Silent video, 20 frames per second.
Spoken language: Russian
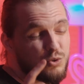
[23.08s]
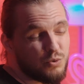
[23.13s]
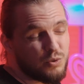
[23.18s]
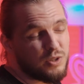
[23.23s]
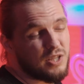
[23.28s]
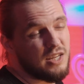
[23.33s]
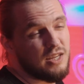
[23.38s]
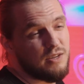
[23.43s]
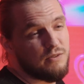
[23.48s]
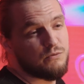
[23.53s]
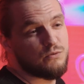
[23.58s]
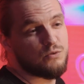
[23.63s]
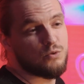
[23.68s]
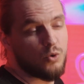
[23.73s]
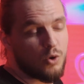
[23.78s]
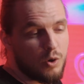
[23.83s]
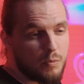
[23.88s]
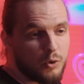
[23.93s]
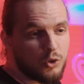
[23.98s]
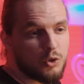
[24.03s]
изнутри
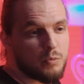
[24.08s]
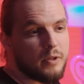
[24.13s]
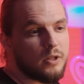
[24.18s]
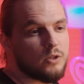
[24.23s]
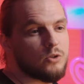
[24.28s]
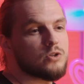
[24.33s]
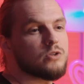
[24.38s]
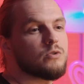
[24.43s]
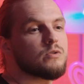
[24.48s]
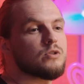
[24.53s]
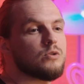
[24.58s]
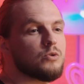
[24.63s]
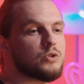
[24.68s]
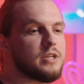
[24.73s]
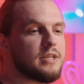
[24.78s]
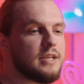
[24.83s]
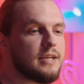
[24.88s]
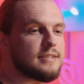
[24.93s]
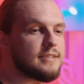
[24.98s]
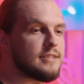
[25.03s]
всю работу молодежного
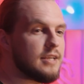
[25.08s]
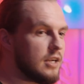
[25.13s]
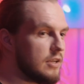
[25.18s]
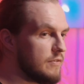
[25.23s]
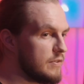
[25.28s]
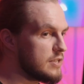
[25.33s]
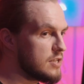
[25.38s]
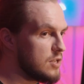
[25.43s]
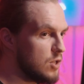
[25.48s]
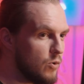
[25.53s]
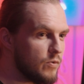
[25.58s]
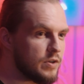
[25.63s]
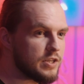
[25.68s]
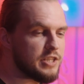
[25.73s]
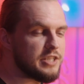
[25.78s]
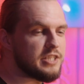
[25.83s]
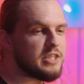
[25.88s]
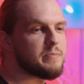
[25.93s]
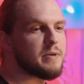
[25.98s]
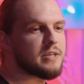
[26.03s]
служения церкви Слова
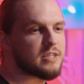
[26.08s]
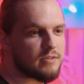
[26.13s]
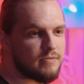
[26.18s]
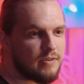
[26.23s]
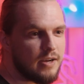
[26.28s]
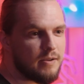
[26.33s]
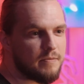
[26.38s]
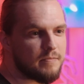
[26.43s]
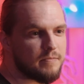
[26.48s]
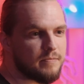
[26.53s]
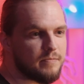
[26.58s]
жизни Москва.